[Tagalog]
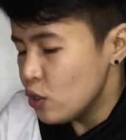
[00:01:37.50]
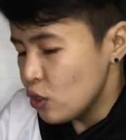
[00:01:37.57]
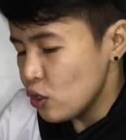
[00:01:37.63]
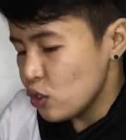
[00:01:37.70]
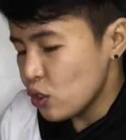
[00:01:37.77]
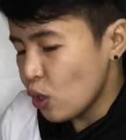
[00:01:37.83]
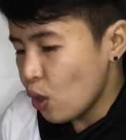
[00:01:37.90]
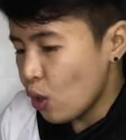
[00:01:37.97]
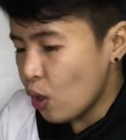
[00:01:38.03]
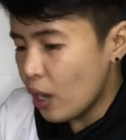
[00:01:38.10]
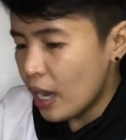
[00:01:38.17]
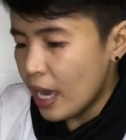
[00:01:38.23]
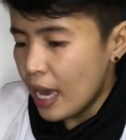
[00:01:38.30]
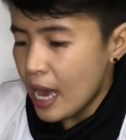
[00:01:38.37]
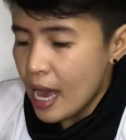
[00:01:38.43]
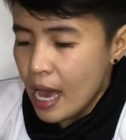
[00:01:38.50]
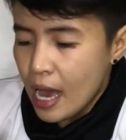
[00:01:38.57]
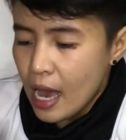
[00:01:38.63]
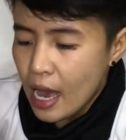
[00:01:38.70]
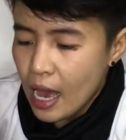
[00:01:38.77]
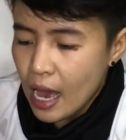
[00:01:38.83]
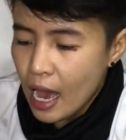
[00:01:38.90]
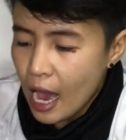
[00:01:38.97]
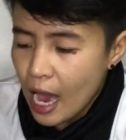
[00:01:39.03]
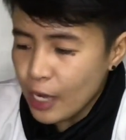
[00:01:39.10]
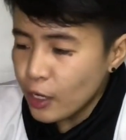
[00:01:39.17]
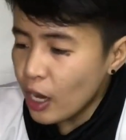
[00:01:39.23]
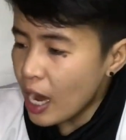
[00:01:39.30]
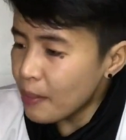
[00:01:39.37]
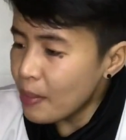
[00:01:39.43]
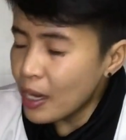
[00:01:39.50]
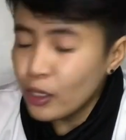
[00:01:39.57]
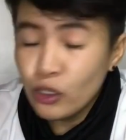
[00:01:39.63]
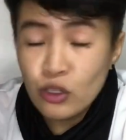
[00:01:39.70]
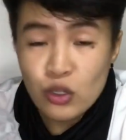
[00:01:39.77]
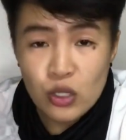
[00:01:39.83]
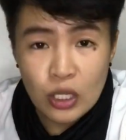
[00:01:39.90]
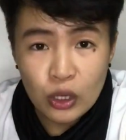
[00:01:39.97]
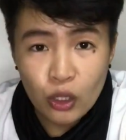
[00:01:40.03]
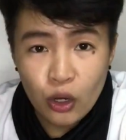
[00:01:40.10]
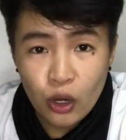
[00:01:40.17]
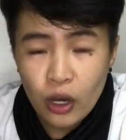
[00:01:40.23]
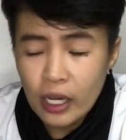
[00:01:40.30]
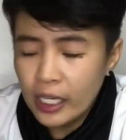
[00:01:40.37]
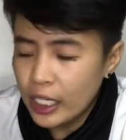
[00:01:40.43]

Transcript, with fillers: So, ano nga bang use nito?